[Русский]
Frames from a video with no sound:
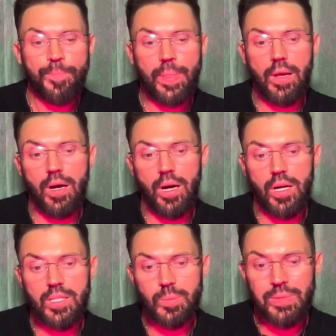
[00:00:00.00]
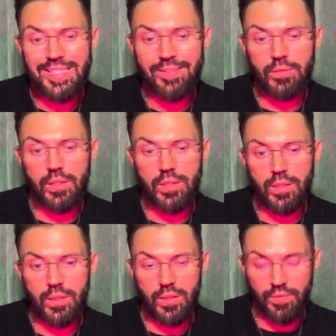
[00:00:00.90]
а, испытывает
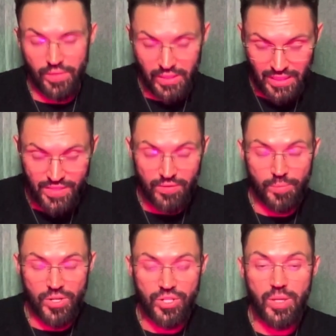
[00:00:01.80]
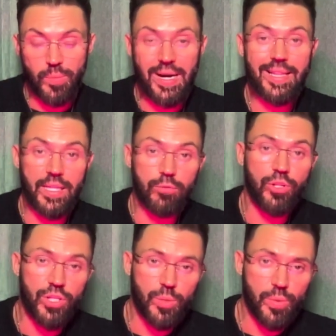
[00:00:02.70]
э, вегетативное напряжение, неправильно его
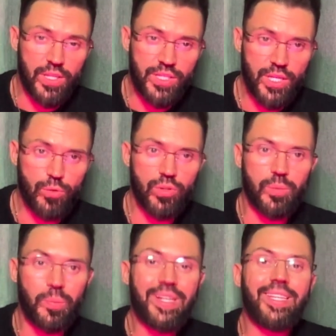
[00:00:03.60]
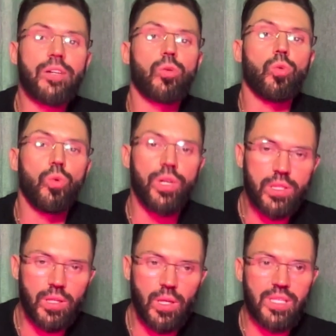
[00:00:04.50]
интерпретирует,
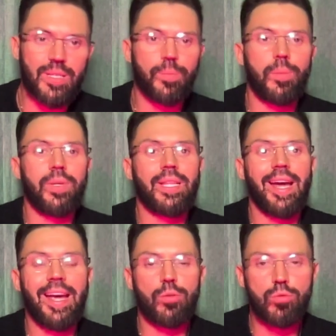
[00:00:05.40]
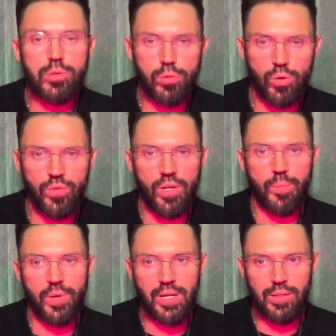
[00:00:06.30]
паникует и запоминает условия,
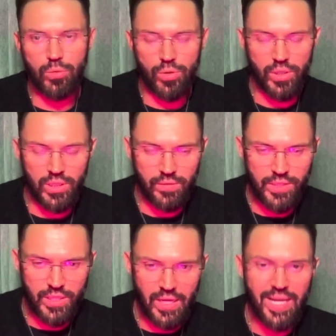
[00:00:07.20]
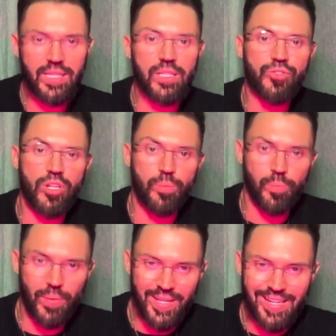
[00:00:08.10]
при которых это возникает, и начинает
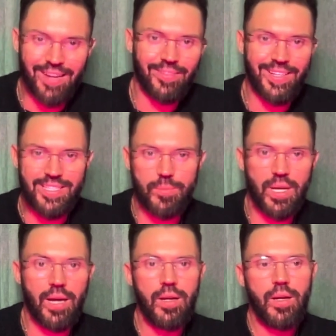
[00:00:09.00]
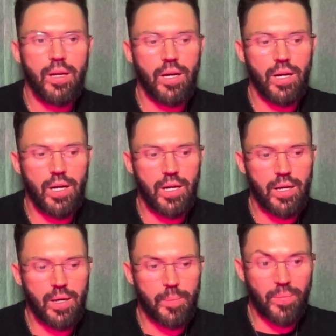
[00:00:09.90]
паниковать себя
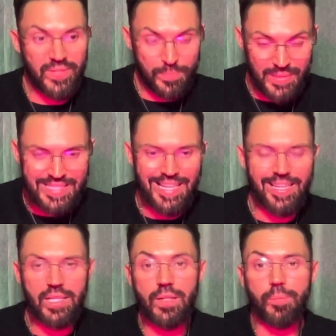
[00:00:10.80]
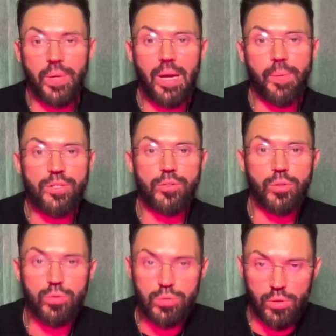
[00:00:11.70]
а, постоянно при
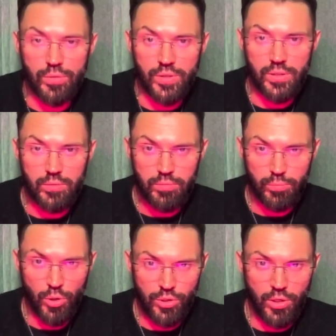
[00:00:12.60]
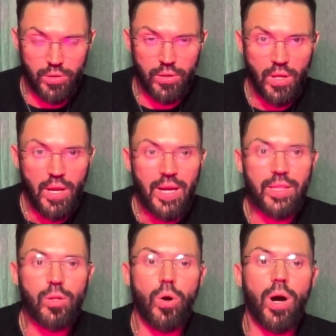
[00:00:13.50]
определенных условиях. Поняли?
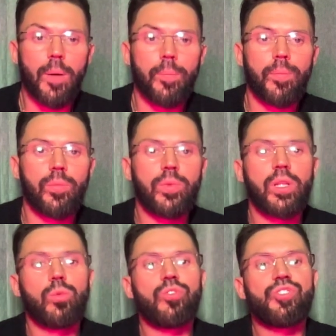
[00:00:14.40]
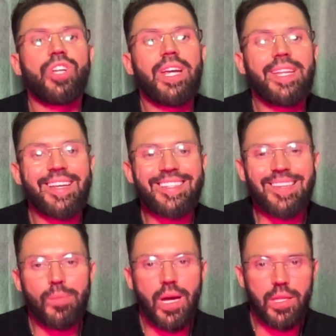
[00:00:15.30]
Но научение
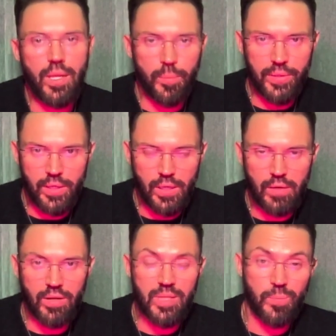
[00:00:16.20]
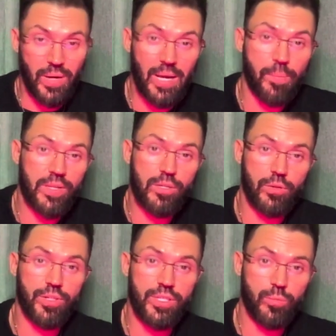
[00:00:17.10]
себя не паниковать при
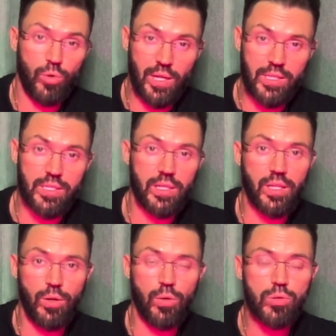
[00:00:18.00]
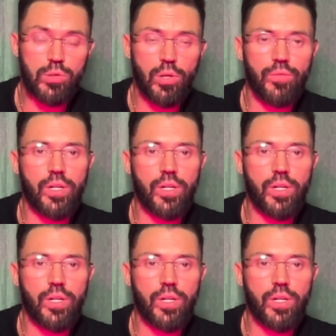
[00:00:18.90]
определенных стимуляциях или условиях,